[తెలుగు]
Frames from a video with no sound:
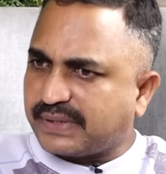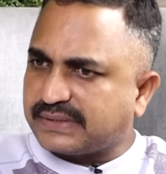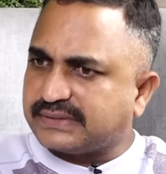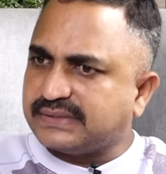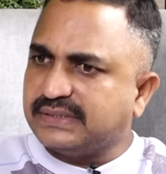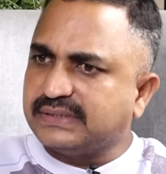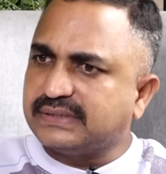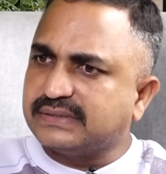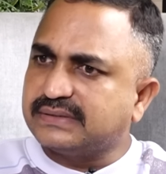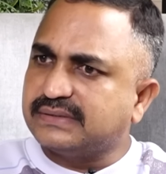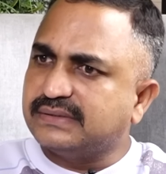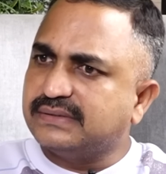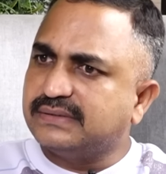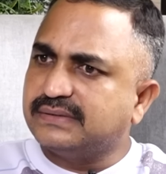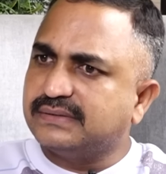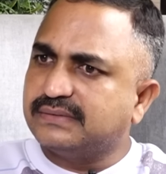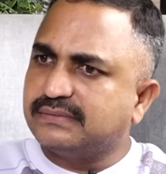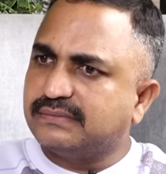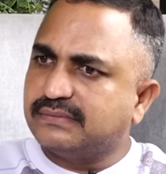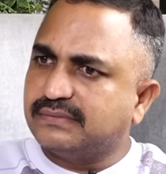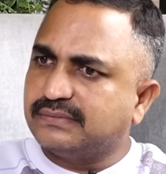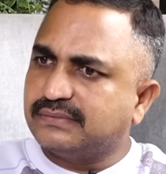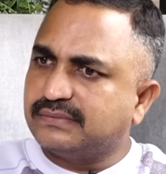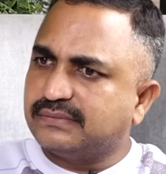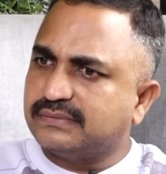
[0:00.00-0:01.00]
ప్రజెంట్
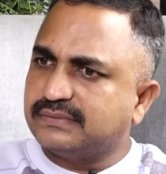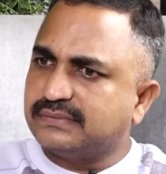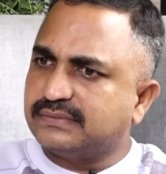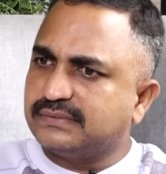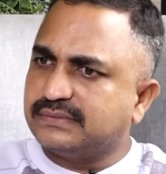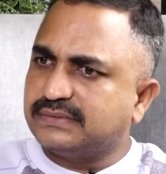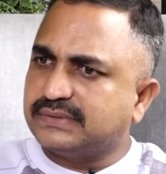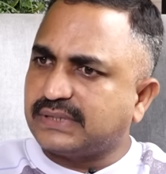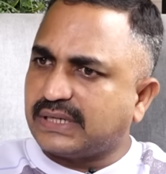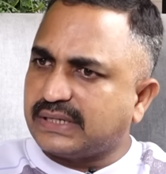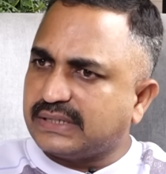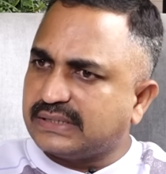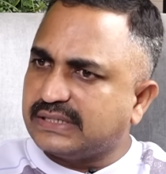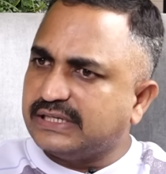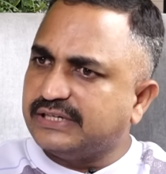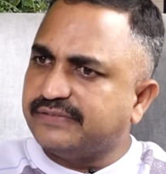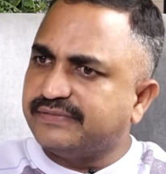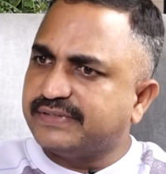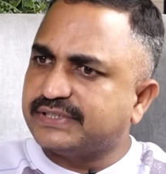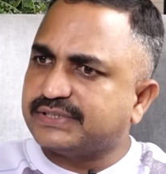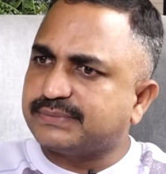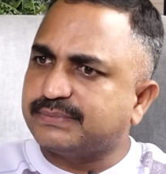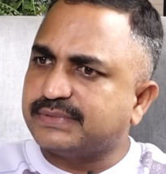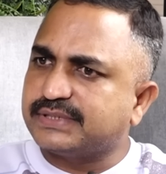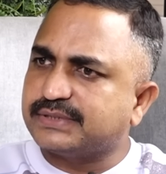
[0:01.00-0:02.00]
జరిగిన
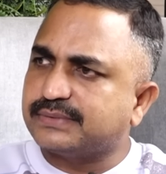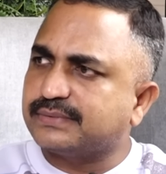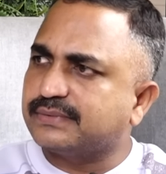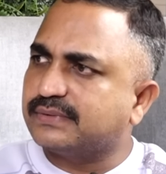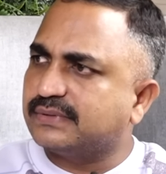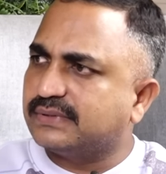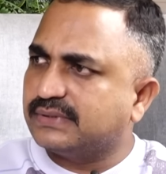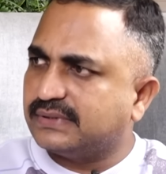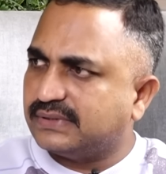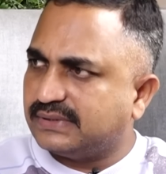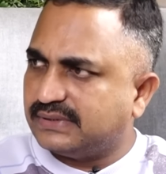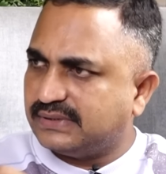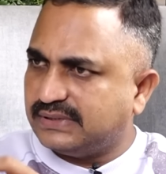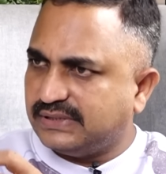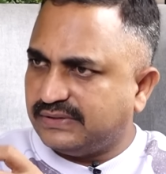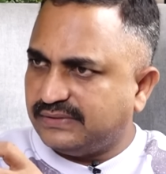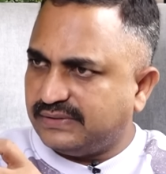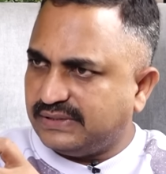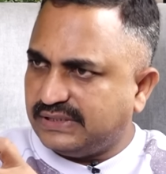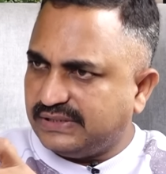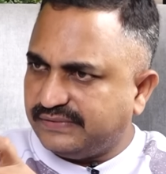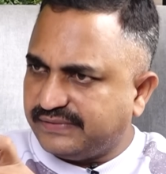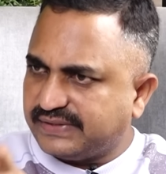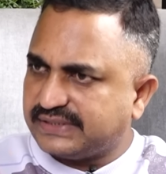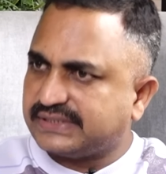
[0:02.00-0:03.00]
ఇన్వెస్ట్మెంట్
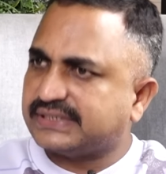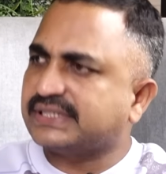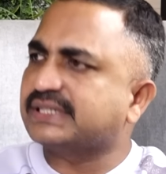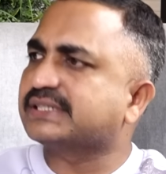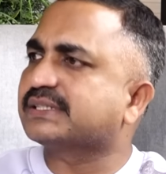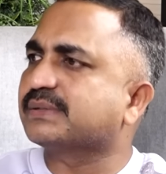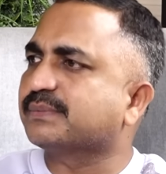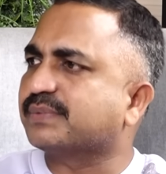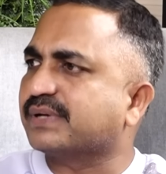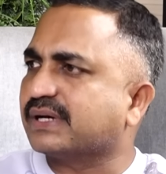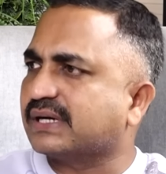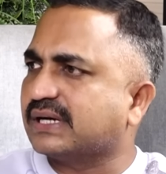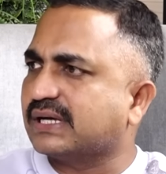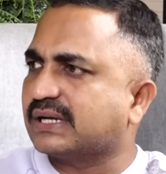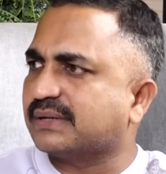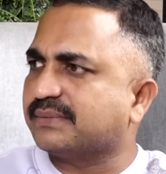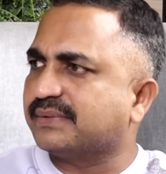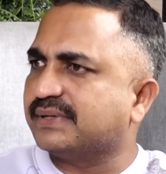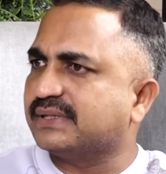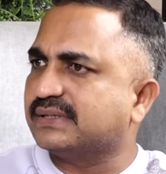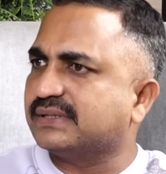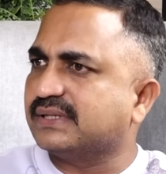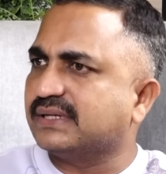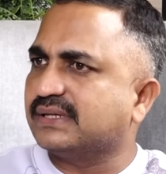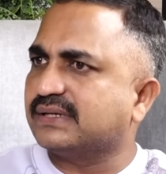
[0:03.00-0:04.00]
ఇన్వెస్టిగేషన్ ప్రకారం
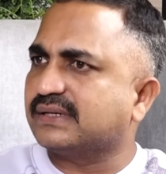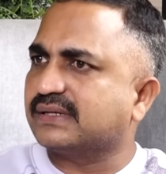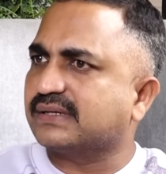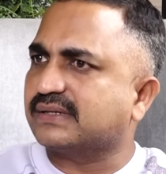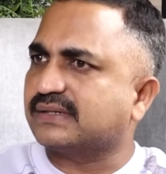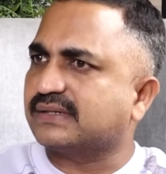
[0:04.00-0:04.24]
అయితే ఆయన